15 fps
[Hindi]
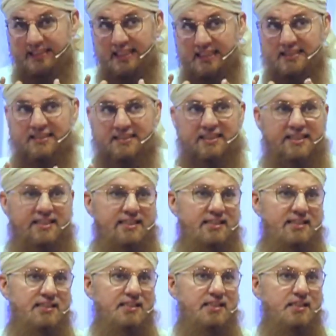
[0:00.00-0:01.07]
दर्स है
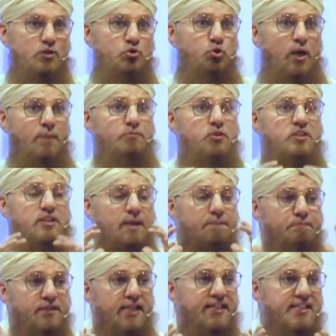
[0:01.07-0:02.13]
जो हम
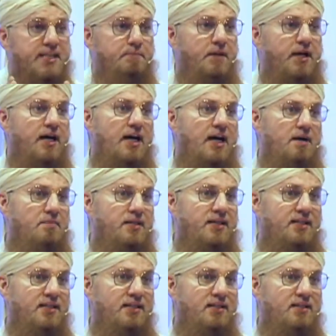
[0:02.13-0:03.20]
सब के लिए पैगाम
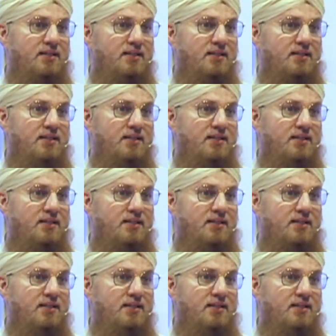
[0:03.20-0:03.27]
है